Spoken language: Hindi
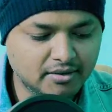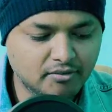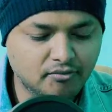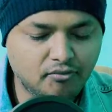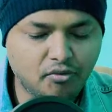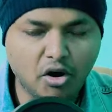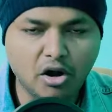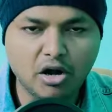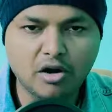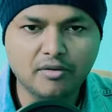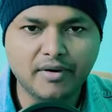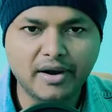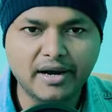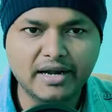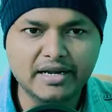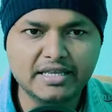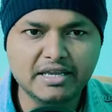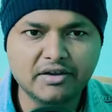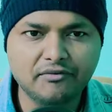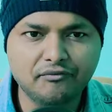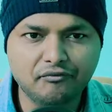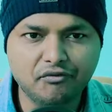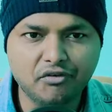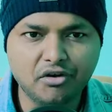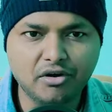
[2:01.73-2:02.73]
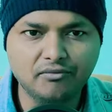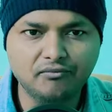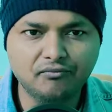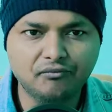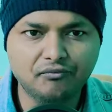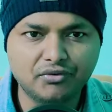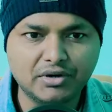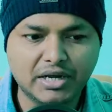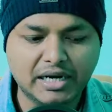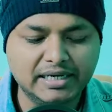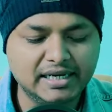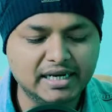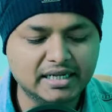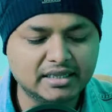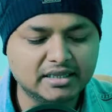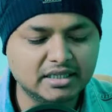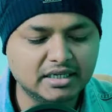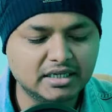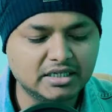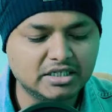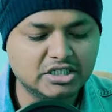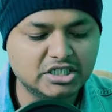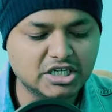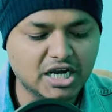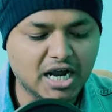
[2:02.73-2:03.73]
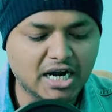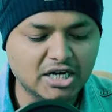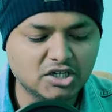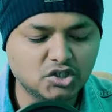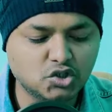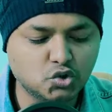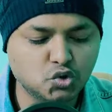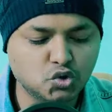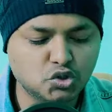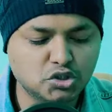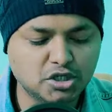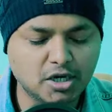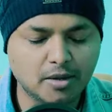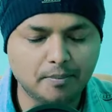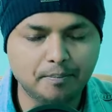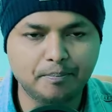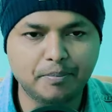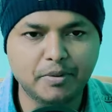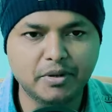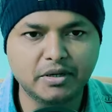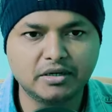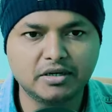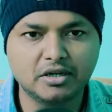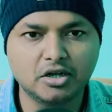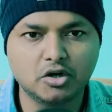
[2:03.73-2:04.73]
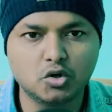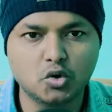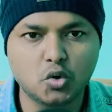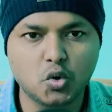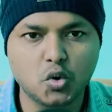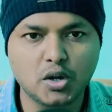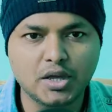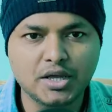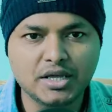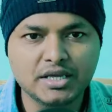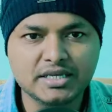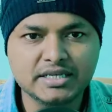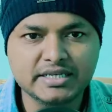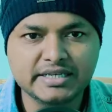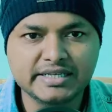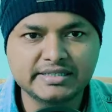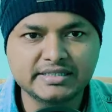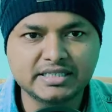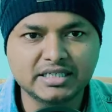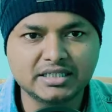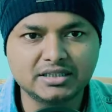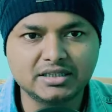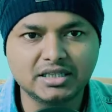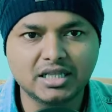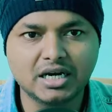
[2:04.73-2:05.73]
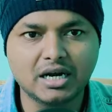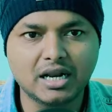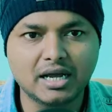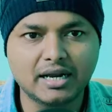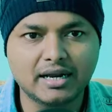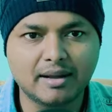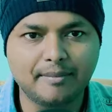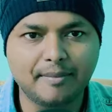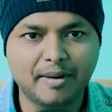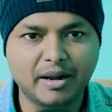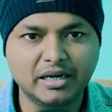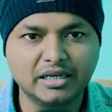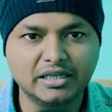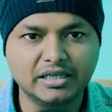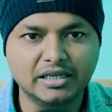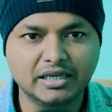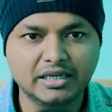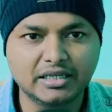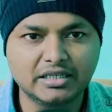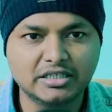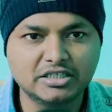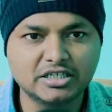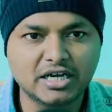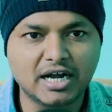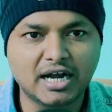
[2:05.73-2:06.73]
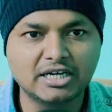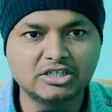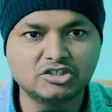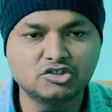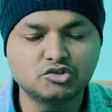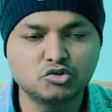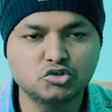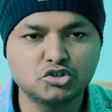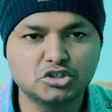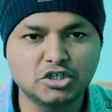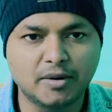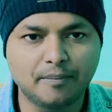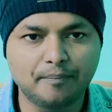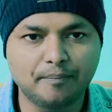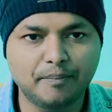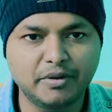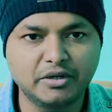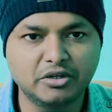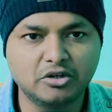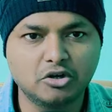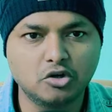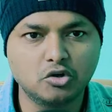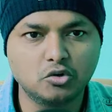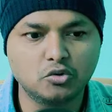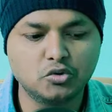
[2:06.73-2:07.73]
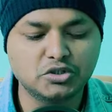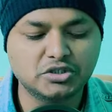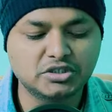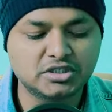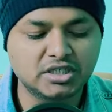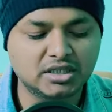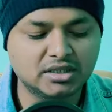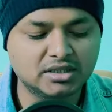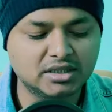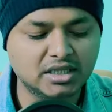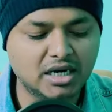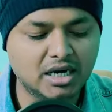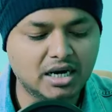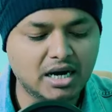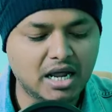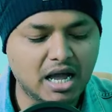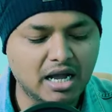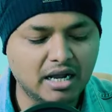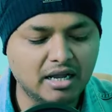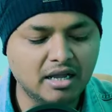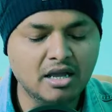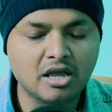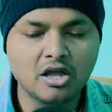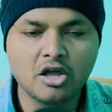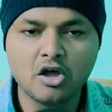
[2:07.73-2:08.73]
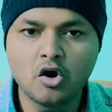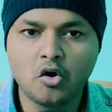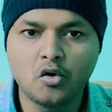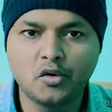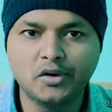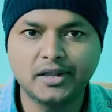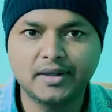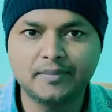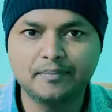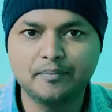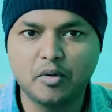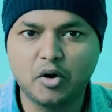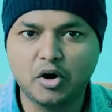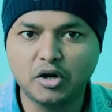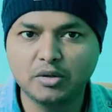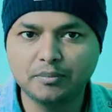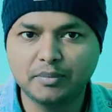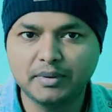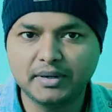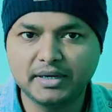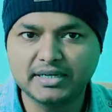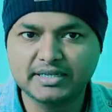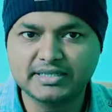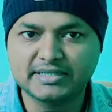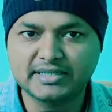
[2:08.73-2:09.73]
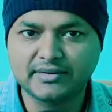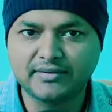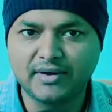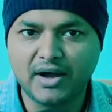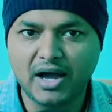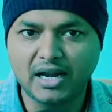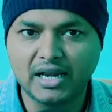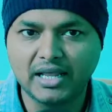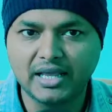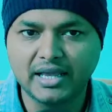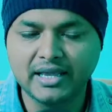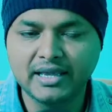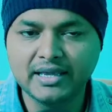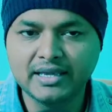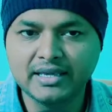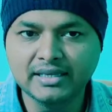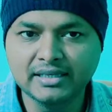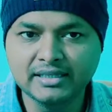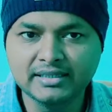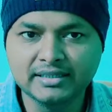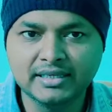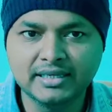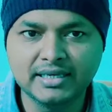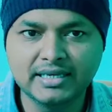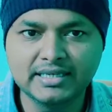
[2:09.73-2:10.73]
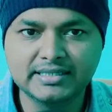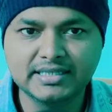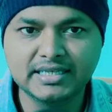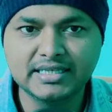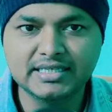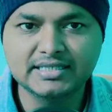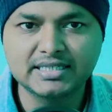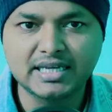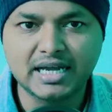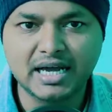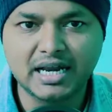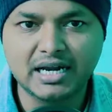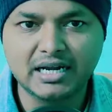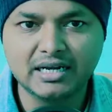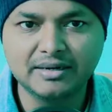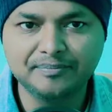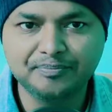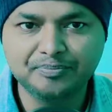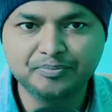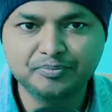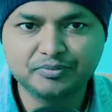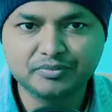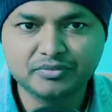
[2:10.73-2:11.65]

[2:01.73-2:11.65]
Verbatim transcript: वर्ल्ड वाइड ये फिल्म फ्राइडे तक चार करोड़ सत्तर लाख कमा ली है चार करोड़ सत्तर लाख और एक बहुत बड़ा सवाल है कि इसी साल